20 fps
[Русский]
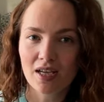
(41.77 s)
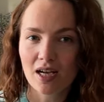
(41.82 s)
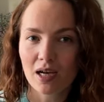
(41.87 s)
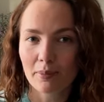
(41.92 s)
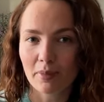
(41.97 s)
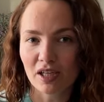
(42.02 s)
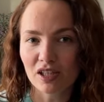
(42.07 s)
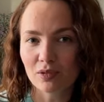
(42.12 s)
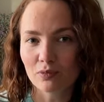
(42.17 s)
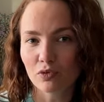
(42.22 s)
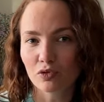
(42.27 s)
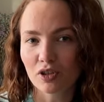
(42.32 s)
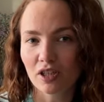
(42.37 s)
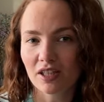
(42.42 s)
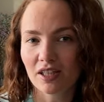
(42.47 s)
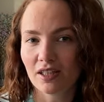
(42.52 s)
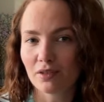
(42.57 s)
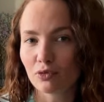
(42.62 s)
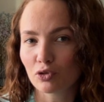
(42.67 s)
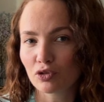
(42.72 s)
Поэтому
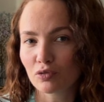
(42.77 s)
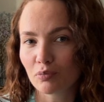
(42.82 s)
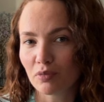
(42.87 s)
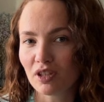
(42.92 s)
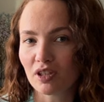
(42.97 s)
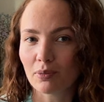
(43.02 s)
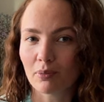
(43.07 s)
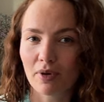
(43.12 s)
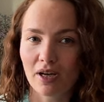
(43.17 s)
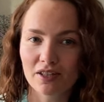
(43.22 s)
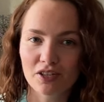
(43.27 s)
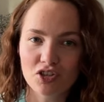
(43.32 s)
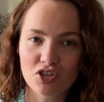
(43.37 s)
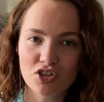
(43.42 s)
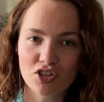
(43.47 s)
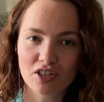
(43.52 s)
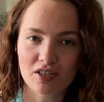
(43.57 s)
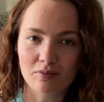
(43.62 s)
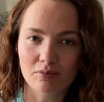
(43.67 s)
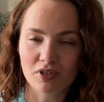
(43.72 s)
такие вот
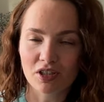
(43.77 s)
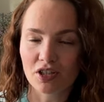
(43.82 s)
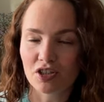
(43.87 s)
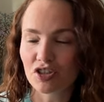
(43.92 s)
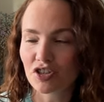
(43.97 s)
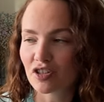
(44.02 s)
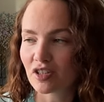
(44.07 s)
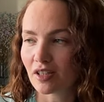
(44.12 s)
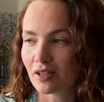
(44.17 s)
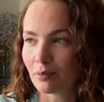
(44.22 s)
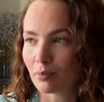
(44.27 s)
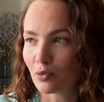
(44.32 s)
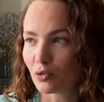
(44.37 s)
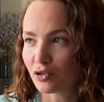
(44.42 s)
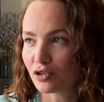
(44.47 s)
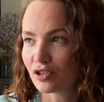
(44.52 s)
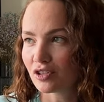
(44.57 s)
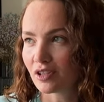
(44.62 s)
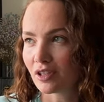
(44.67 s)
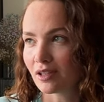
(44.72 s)
мини-баночки, мне кажется, они
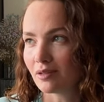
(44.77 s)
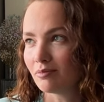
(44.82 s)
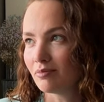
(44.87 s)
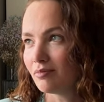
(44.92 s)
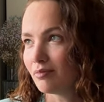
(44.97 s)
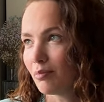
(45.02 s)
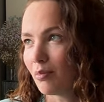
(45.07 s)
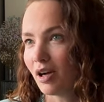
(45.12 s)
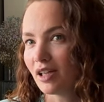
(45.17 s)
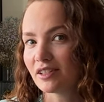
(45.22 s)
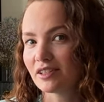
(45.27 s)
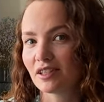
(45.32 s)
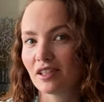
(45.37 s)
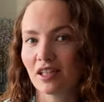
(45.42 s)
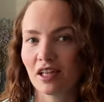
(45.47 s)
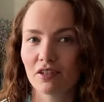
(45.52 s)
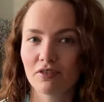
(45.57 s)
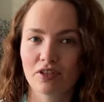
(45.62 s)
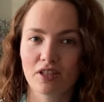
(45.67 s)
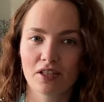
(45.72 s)
просто
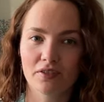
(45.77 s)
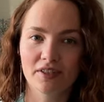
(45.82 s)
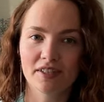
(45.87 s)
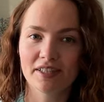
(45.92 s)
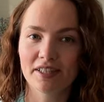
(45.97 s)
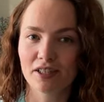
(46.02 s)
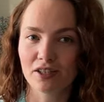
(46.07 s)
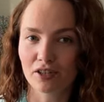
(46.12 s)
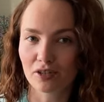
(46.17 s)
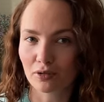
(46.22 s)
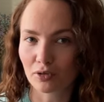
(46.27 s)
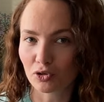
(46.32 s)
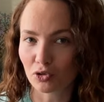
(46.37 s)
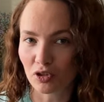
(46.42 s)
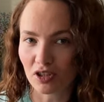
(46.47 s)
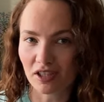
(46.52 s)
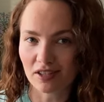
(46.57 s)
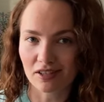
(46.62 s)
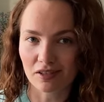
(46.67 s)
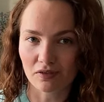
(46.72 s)
must-have для всех, кто
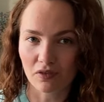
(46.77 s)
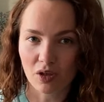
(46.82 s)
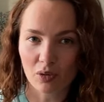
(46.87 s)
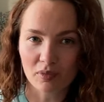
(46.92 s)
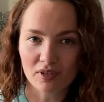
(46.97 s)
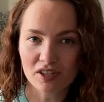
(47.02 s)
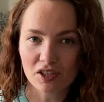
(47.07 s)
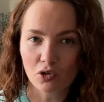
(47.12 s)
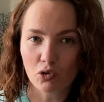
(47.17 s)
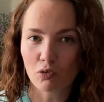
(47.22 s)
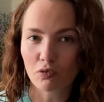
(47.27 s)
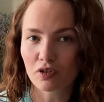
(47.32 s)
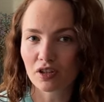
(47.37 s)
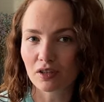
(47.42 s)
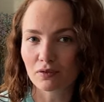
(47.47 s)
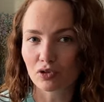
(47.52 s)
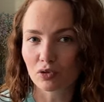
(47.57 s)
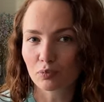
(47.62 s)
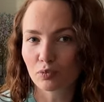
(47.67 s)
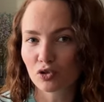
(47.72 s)
едет в командировки,
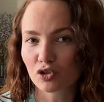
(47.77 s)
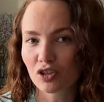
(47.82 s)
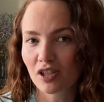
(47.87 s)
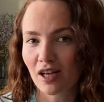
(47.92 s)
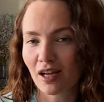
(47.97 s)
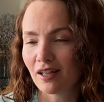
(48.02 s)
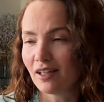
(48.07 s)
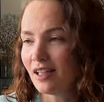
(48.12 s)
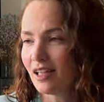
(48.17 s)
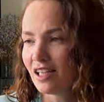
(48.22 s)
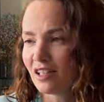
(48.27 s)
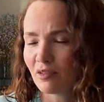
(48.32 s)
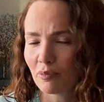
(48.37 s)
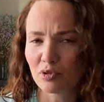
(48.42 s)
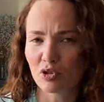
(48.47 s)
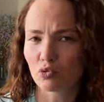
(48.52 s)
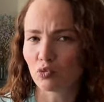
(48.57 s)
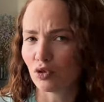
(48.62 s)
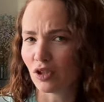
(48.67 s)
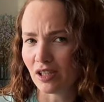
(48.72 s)
в отпуска,
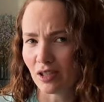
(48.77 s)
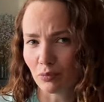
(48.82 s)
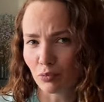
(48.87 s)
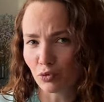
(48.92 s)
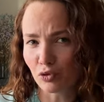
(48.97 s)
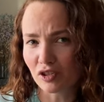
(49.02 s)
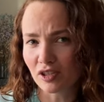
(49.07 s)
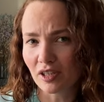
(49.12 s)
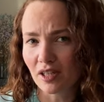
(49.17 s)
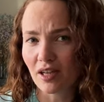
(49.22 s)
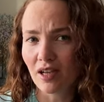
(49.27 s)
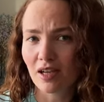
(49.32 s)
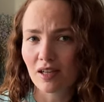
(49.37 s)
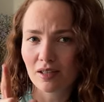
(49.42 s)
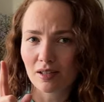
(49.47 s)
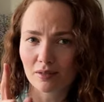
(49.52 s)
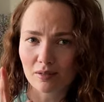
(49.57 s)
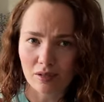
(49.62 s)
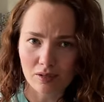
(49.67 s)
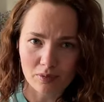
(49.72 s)
вообще куда-нибудь.
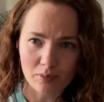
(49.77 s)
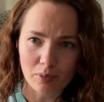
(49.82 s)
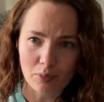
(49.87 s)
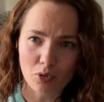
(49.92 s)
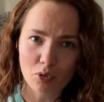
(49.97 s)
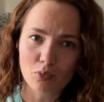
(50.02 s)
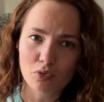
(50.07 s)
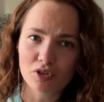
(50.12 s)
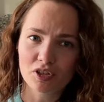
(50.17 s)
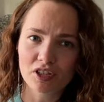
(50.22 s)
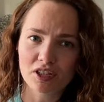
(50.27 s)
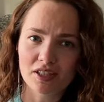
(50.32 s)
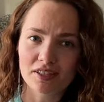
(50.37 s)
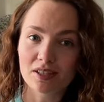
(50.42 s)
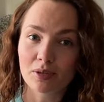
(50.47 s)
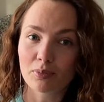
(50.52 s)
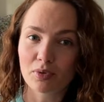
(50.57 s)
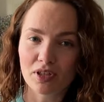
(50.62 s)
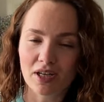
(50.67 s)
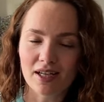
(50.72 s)
А, попробуйте
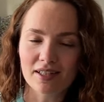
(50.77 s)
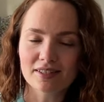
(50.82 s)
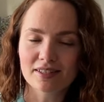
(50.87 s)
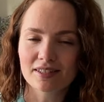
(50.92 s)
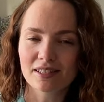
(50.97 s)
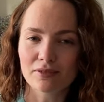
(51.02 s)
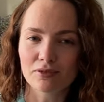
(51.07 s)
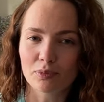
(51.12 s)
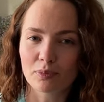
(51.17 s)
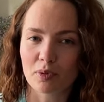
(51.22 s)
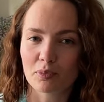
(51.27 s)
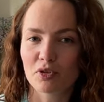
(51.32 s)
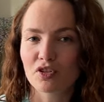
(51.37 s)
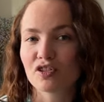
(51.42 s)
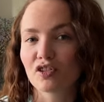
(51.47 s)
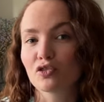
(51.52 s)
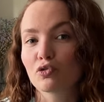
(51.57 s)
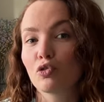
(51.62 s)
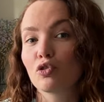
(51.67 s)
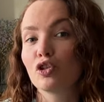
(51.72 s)
хотя бы раз, и вы поймете,
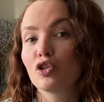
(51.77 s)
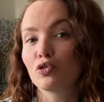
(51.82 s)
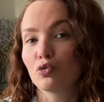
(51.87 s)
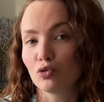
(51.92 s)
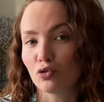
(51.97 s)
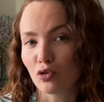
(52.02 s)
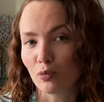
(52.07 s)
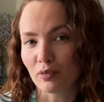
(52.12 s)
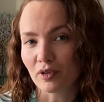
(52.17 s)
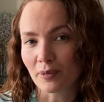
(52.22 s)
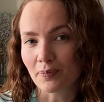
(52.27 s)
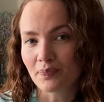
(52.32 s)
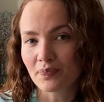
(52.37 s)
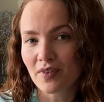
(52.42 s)
насколько это удобно.